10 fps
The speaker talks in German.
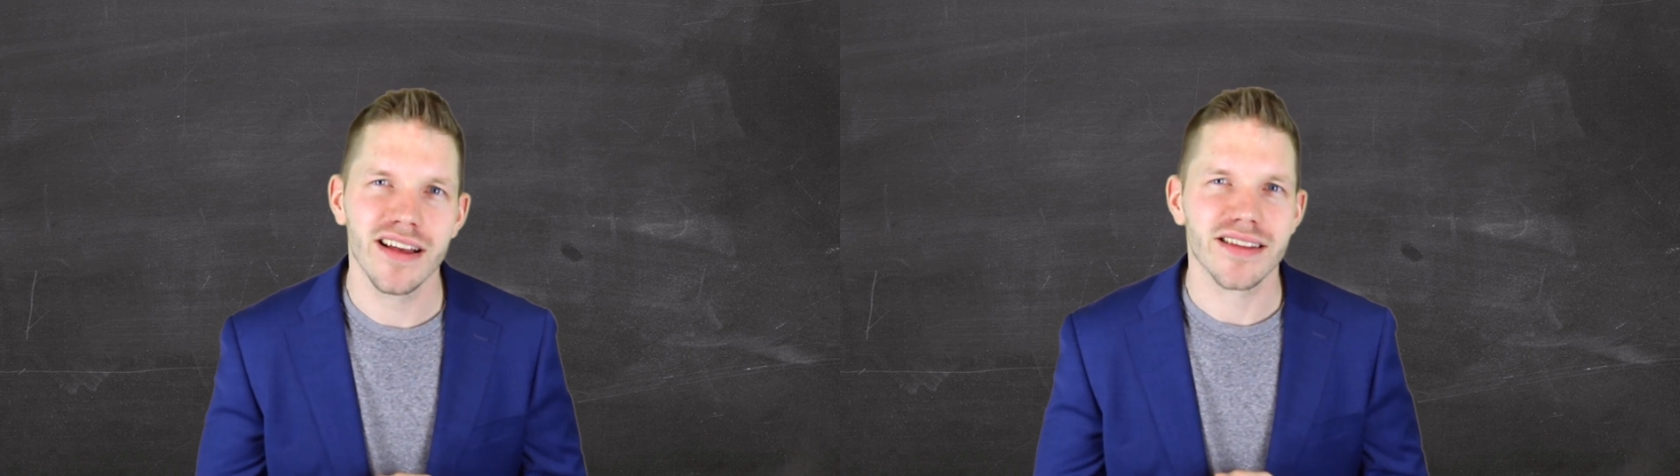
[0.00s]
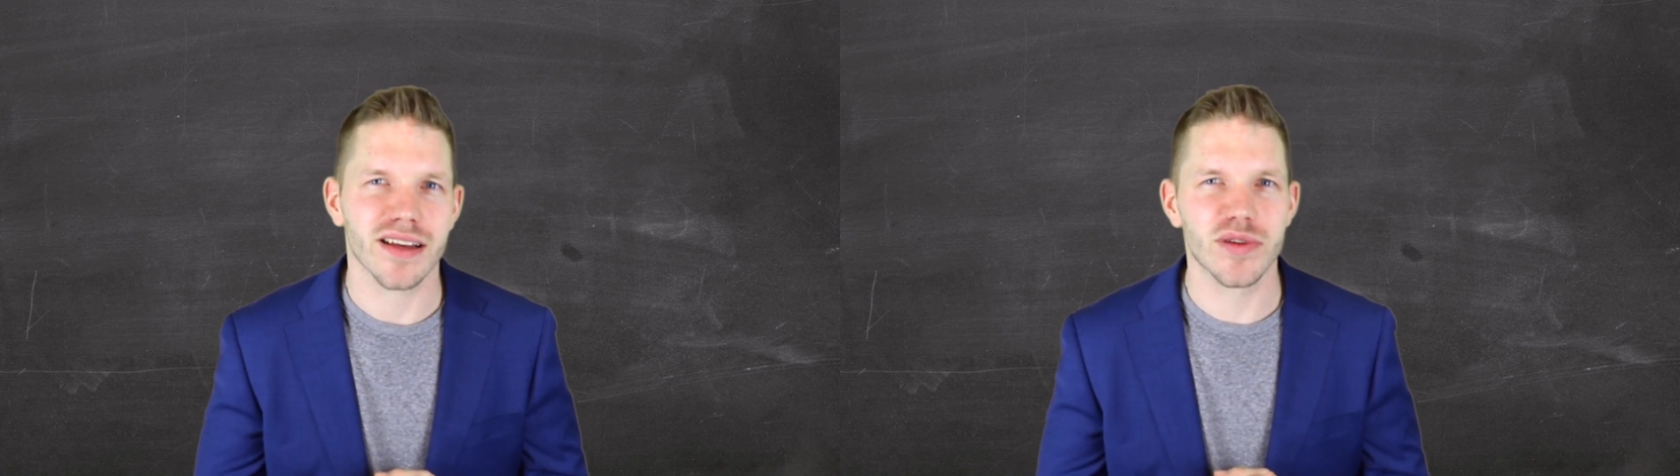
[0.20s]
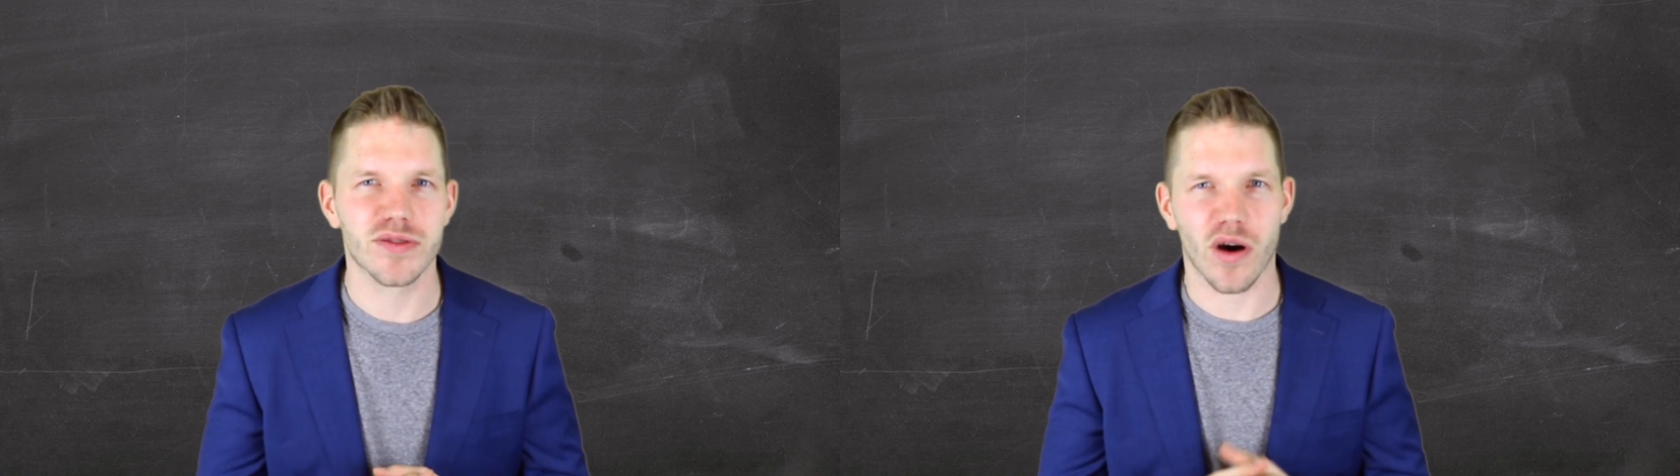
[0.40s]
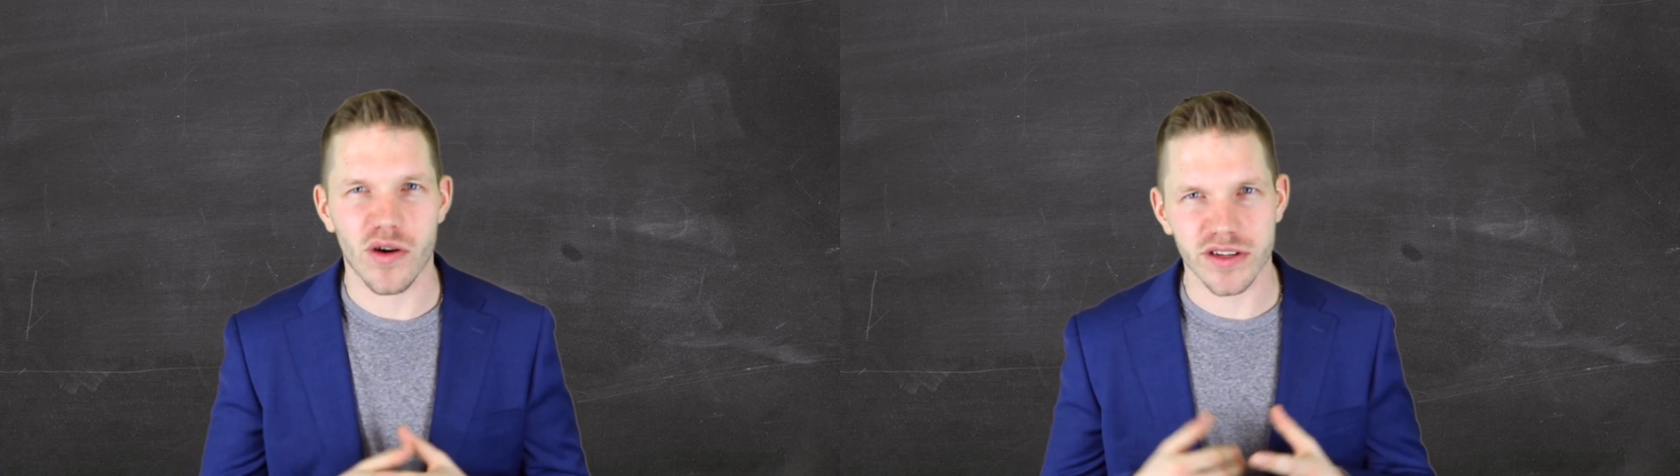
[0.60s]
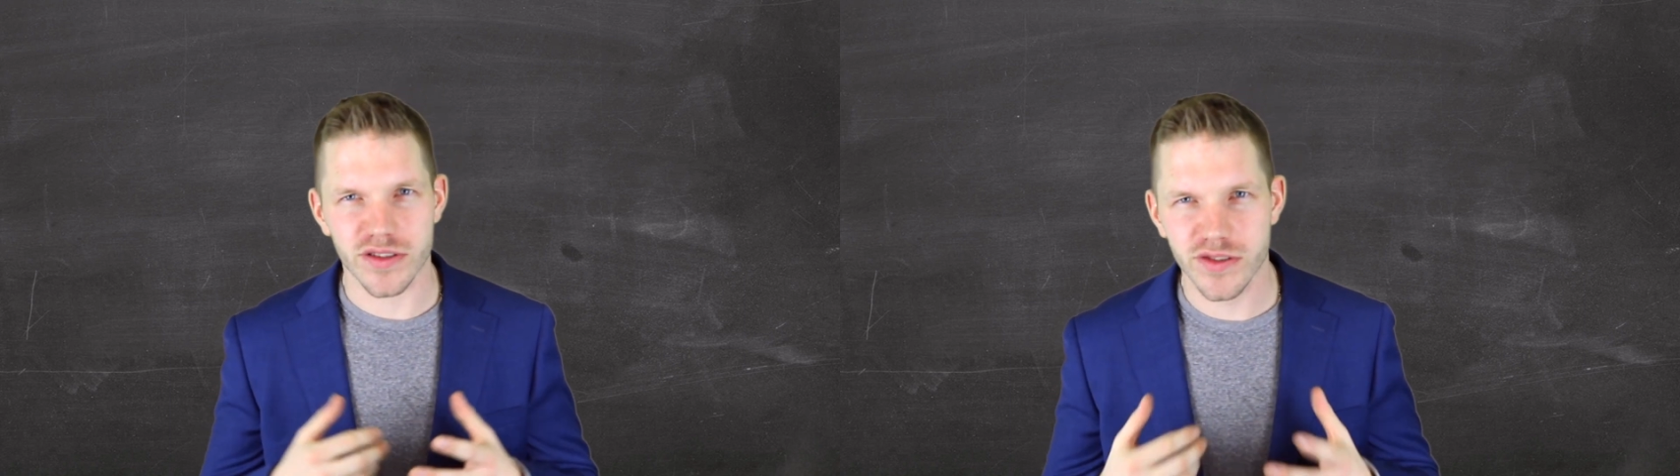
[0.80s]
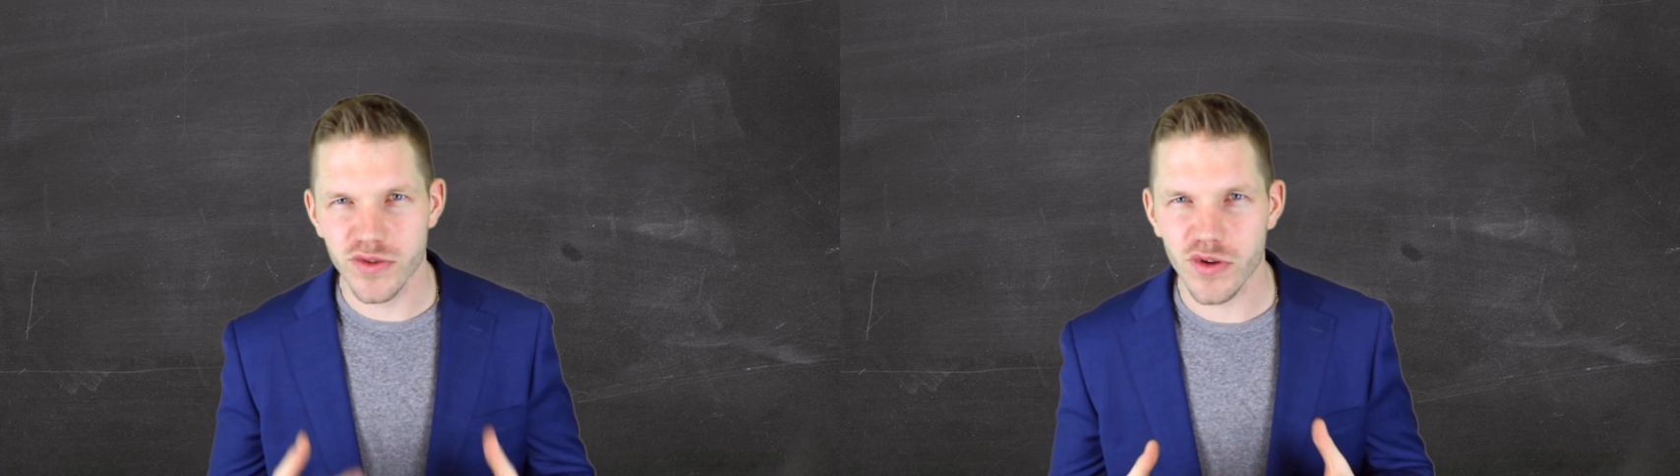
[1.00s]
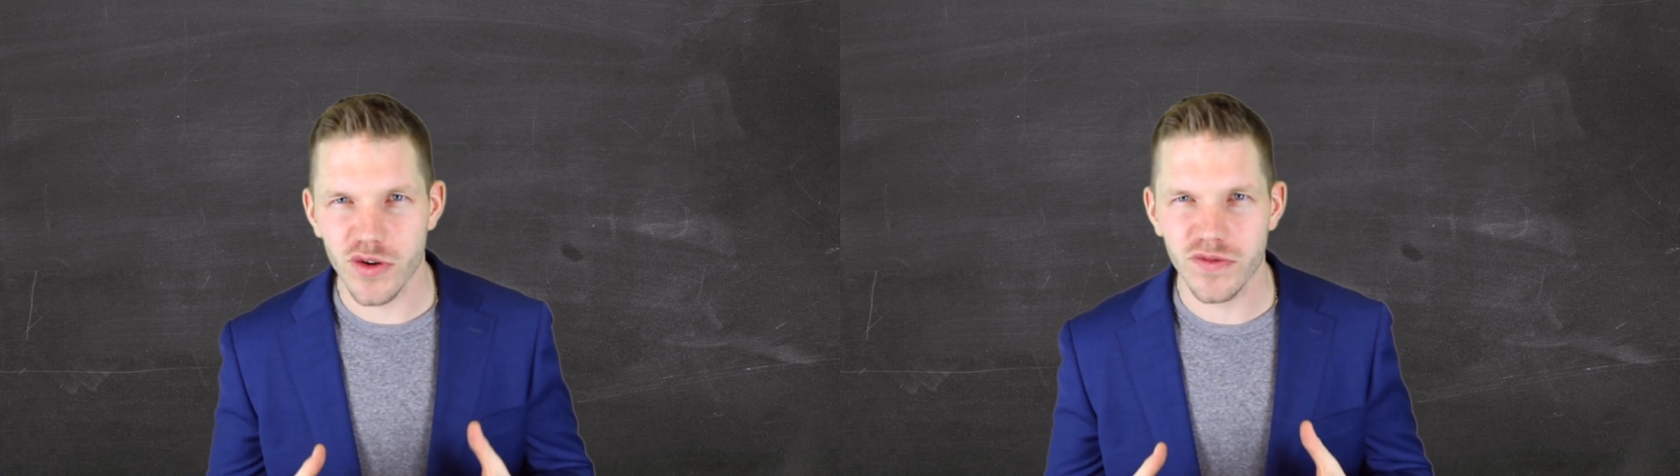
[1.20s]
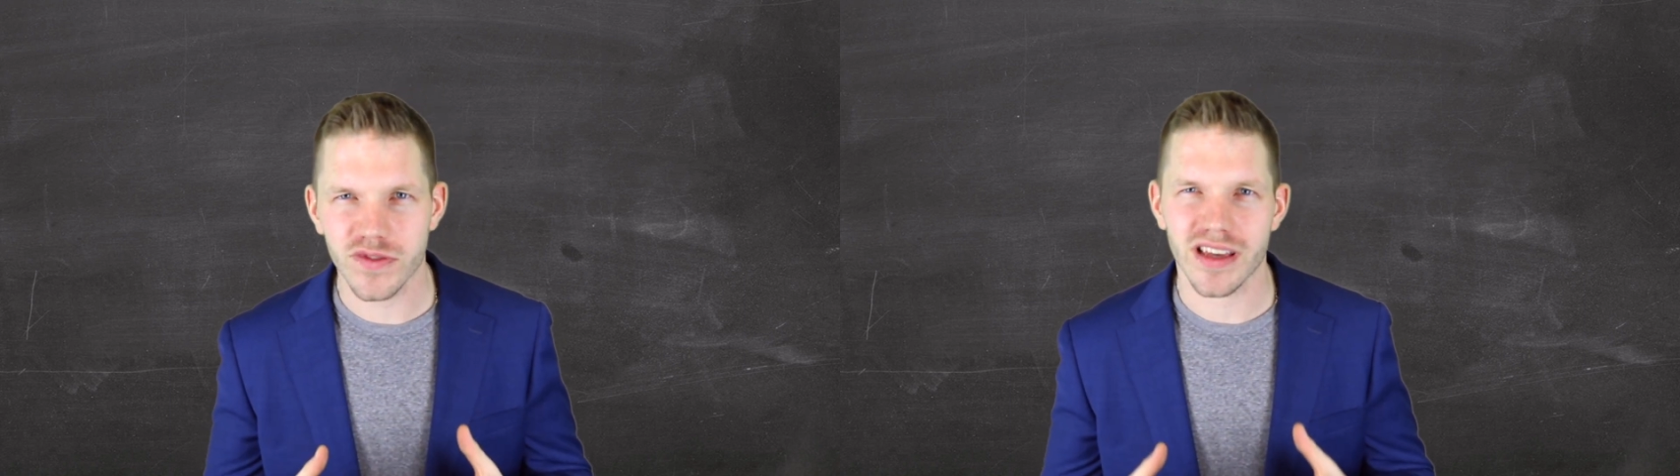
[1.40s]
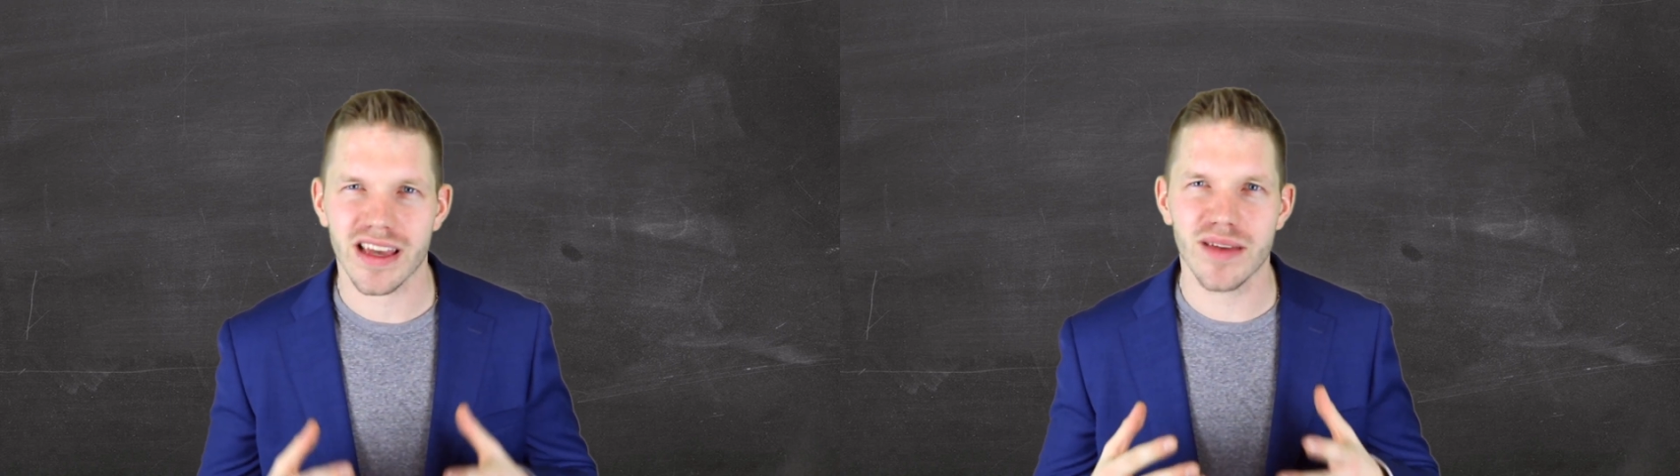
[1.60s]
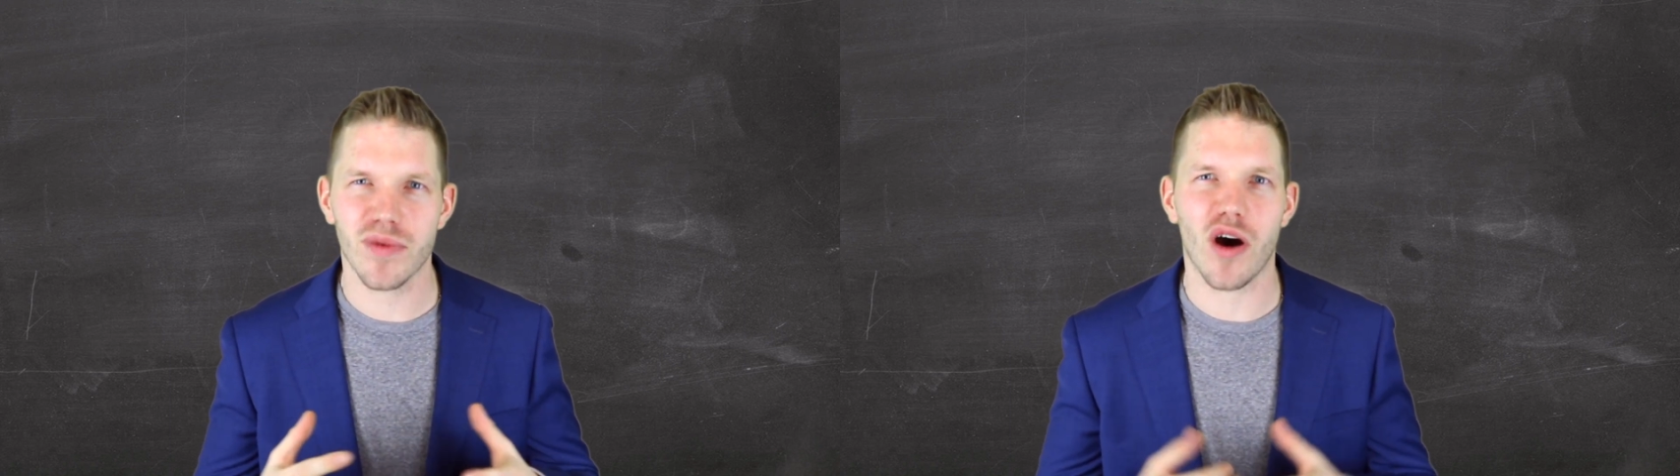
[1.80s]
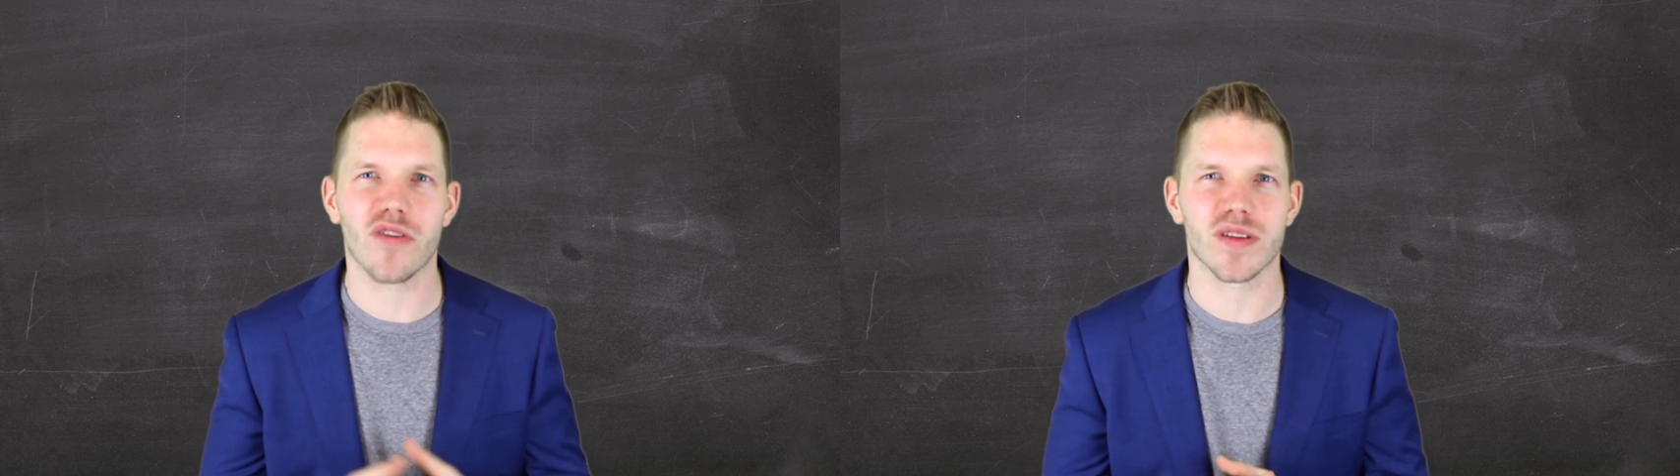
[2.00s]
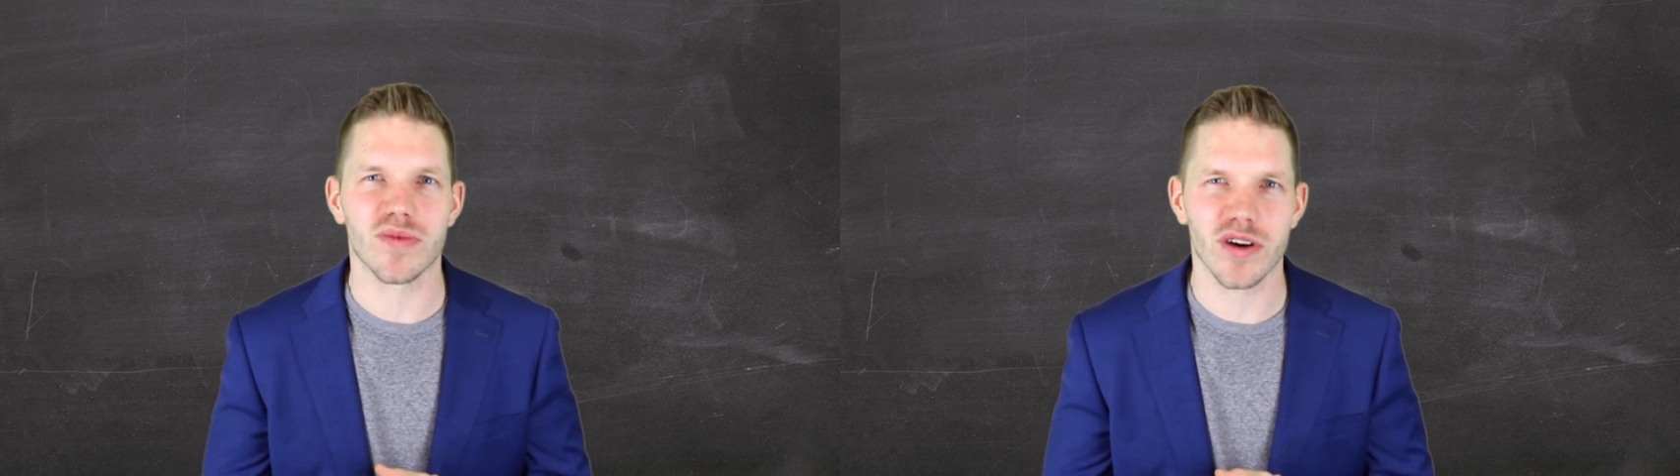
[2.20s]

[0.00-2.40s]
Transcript: damit du auch in Zukunft immer auf dem